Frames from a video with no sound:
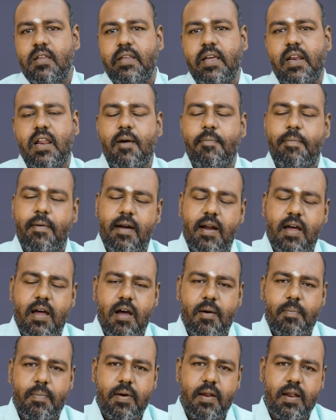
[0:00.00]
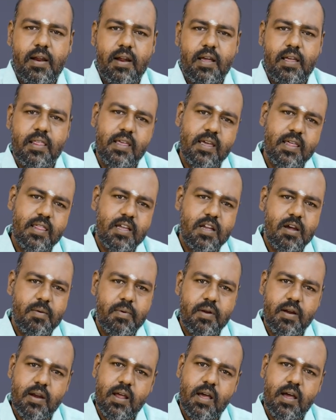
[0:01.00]
சரி அப்போல்லாம் அப்படியெல்லாம் இது எதுக்கு
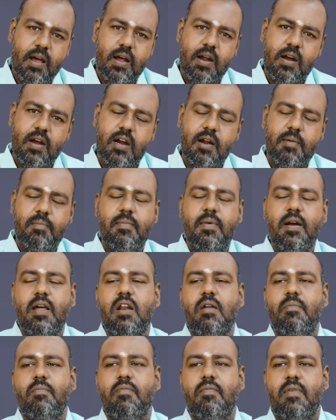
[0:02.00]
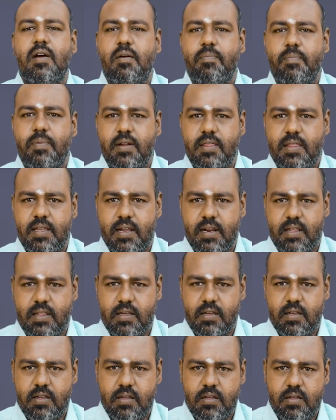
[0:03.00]
அப்படின்னா நம்மளை நம் வளப்படுத்திக்கிறது